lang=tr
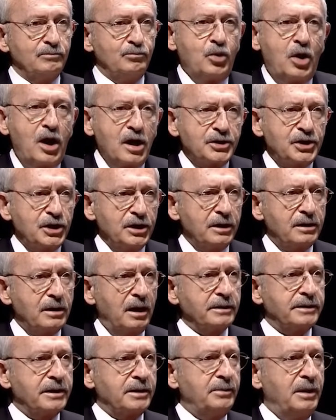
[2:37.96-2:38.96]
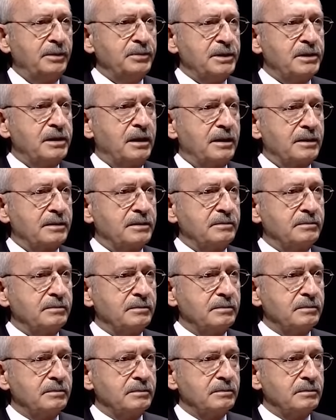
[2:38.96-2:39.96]
Bu acıyı kaldırmamız lazım.
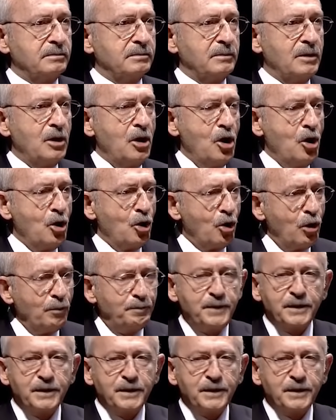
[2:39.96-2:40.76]
O